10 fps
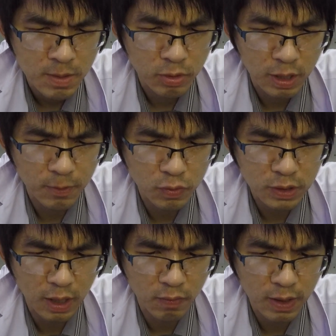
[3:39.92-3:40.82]
พลเอกประยุท
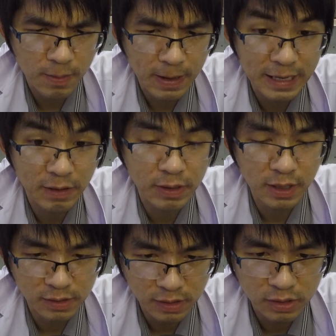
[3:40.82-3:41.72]
ธ์กล่าวว่า ภายในวันห
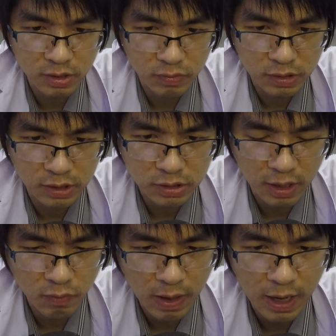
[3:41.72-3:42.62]
นึ่งหนึ่งจุดหนึ่ง
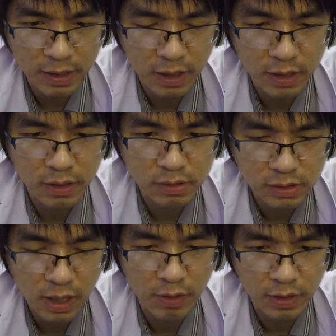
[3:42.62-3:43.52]
ธันวานะฮะ อันนี้ก็
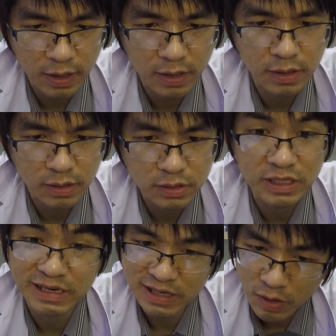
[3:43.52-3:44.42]
คือข่าวใหญ่กันหนึ่งก็คือ
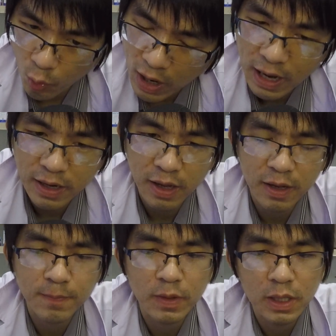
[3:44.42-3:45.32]
หนึ่งธันวานะฮะ